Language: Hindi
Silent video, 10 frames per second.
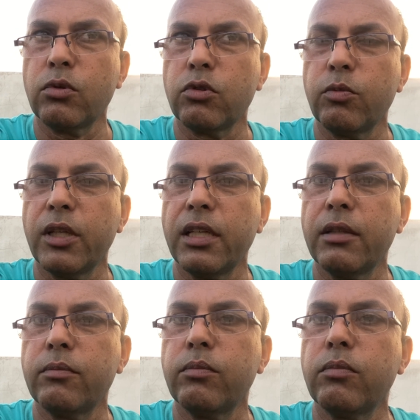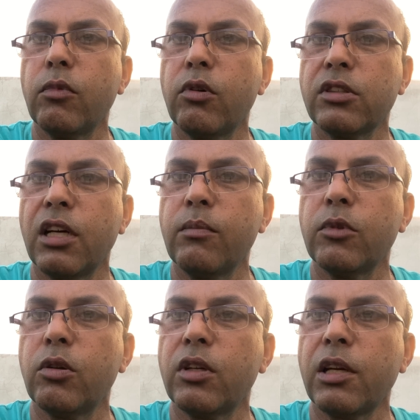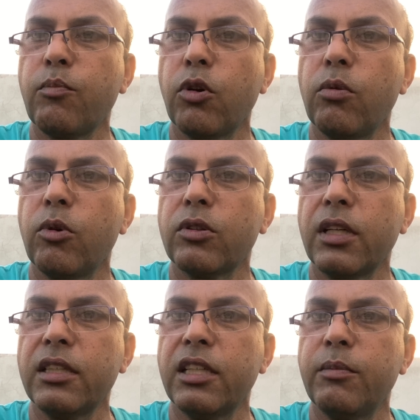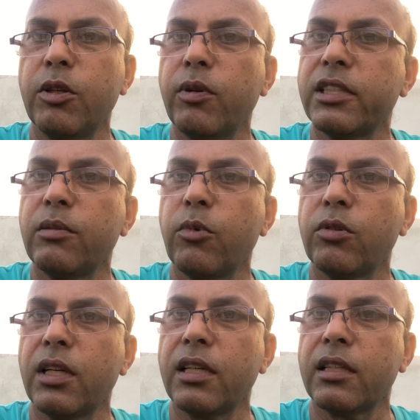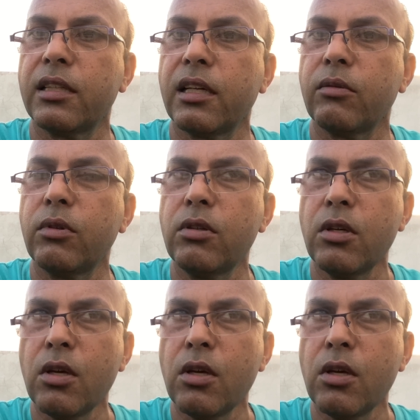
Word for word: सुबह और शाम दोनों टाइम ब्लूम होता है दिन में वैसे ही मुरझा जाता है वो